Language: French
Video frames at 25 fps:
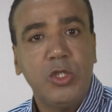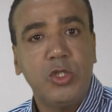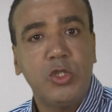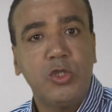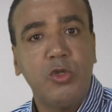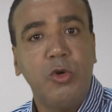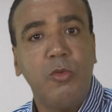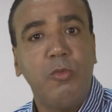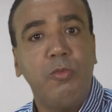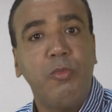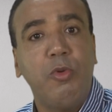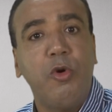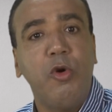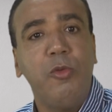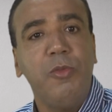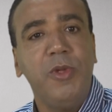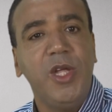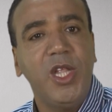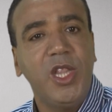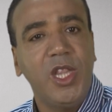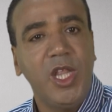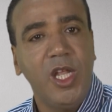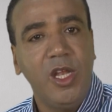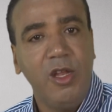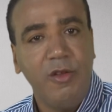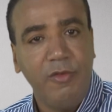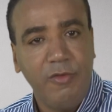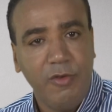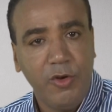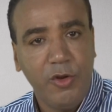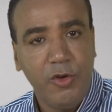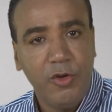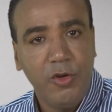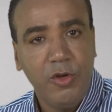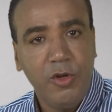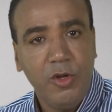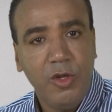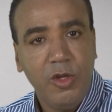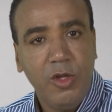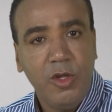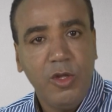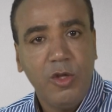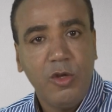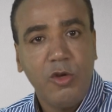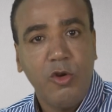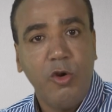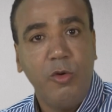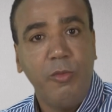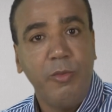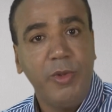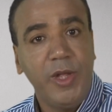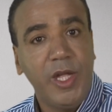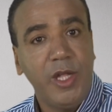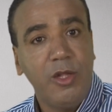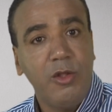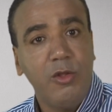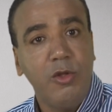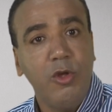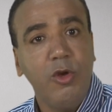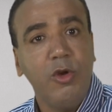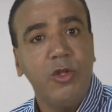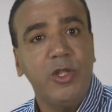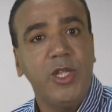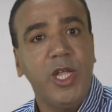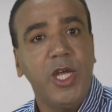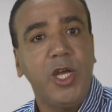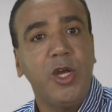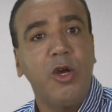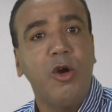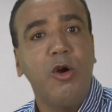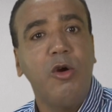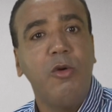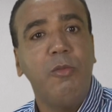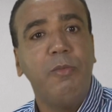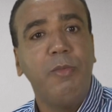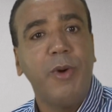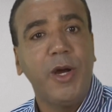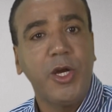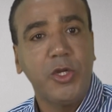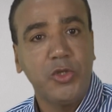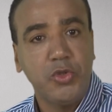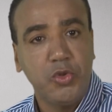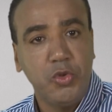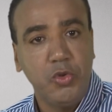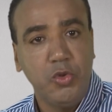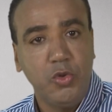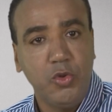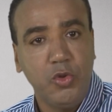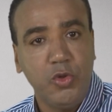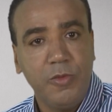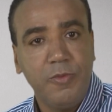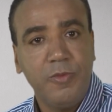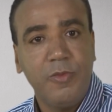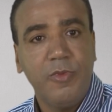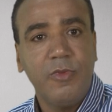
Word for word: son premier téléphone Combien d'heures d'écran par jour